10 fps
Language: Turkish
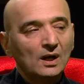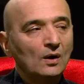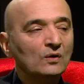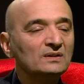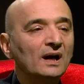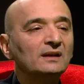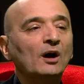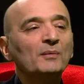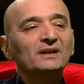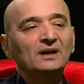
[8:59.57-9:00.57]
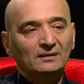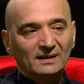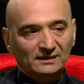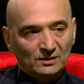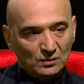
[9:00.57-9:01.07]
Hı. Özellikle
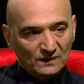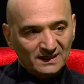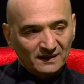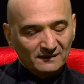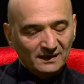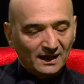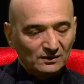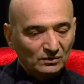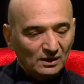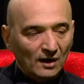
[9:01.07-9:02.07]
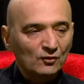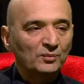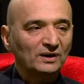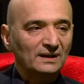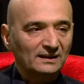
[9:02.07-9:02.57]
Amerikalılar da çok sevdi yani dünya
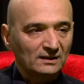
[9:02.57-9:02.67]
Avrupalılar da